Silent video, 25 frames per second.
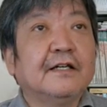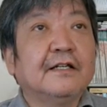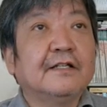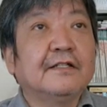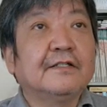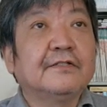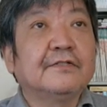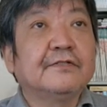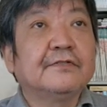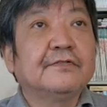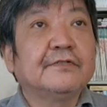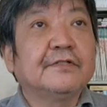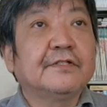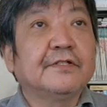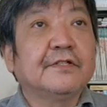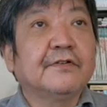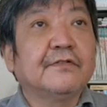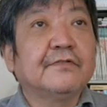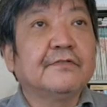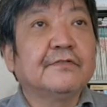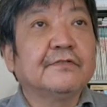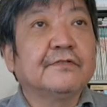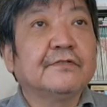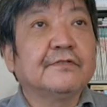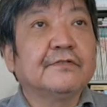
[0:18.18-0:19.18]
えー、10時
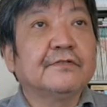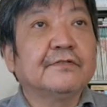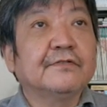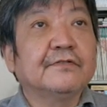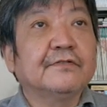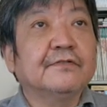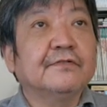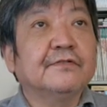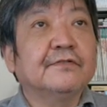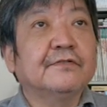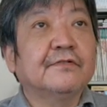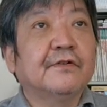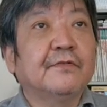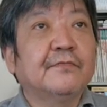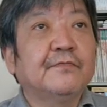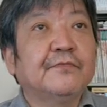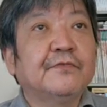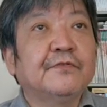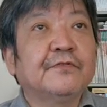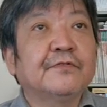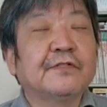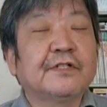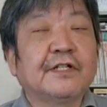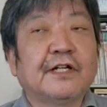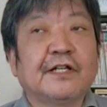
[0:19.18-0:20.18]
46
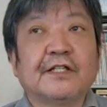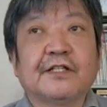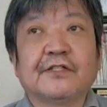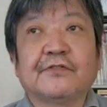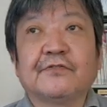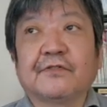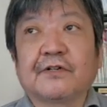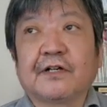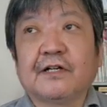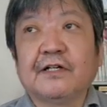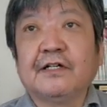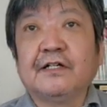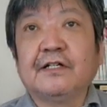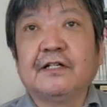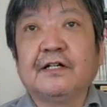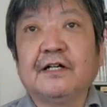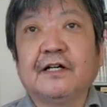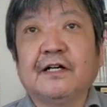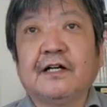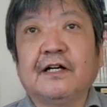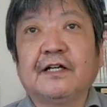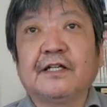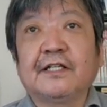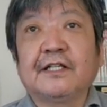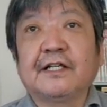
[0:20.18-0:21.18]
分ぐらいでしょう
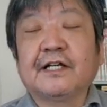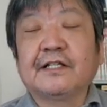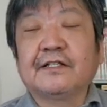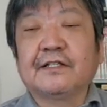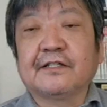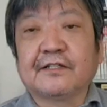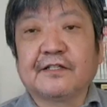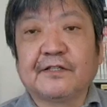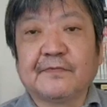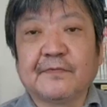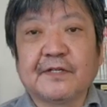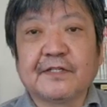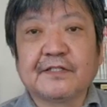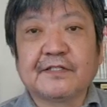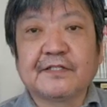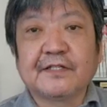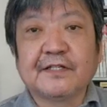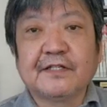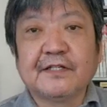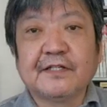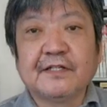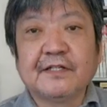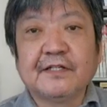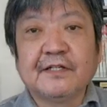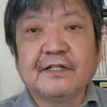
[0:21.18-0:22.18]
か。あ日が照ってま
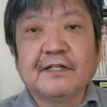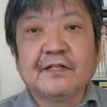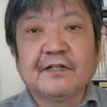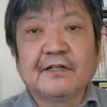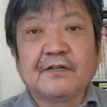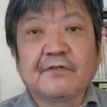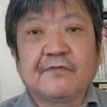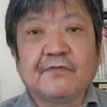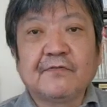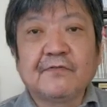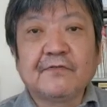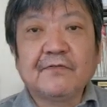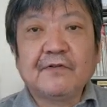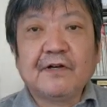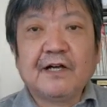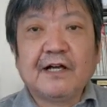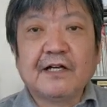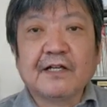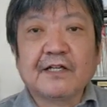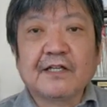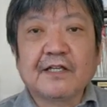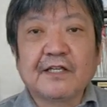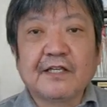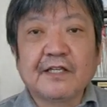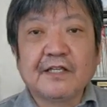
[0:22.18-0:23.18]
す。この
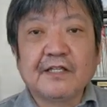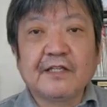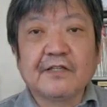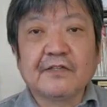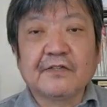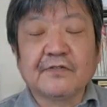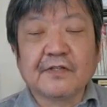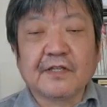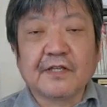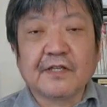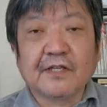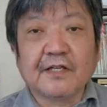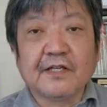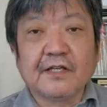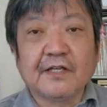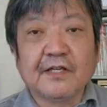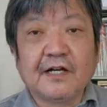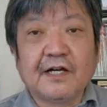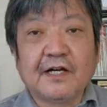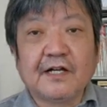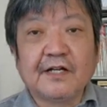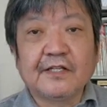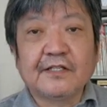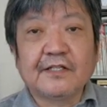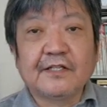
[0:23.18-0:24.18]
秋ですね、
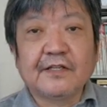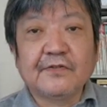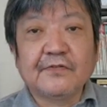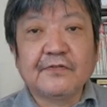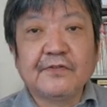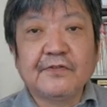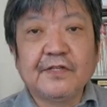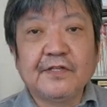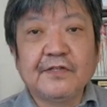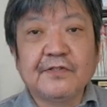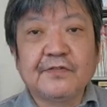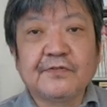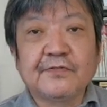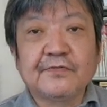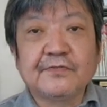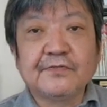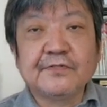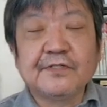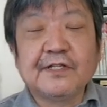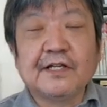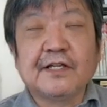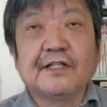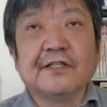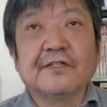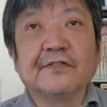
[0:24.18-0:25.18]
晴れてる日
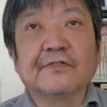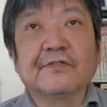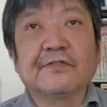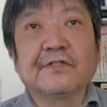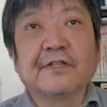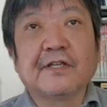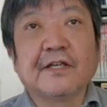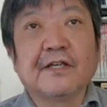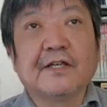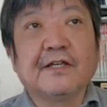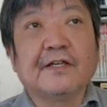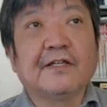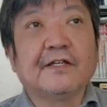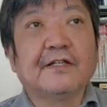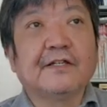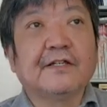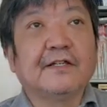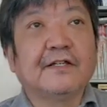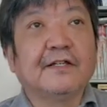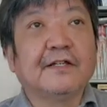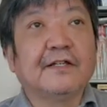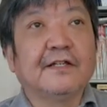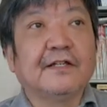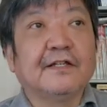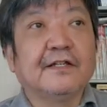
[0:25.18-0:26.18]
少ないですね。
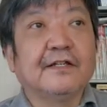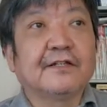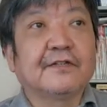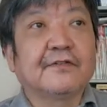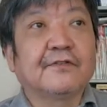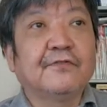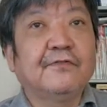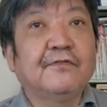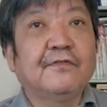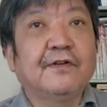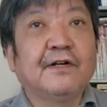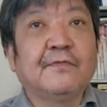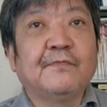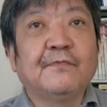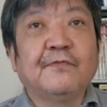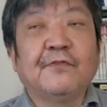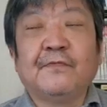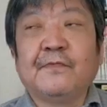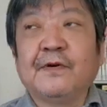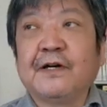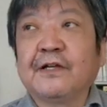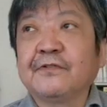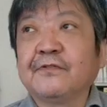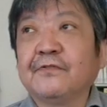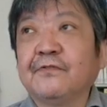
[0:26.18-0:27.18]
えー、今日は
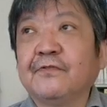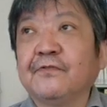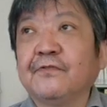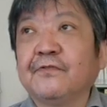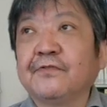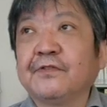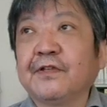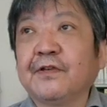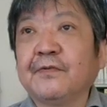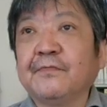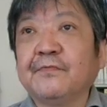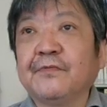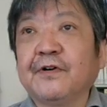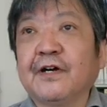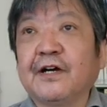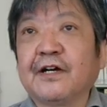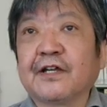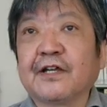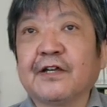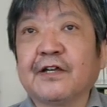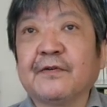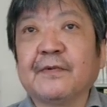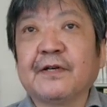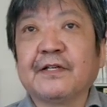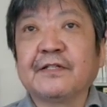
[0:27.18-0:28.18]
もう窓を全部
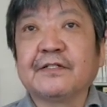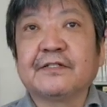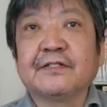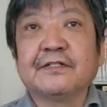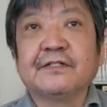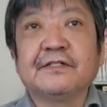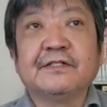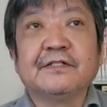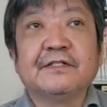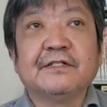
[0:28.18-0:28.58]
開けまし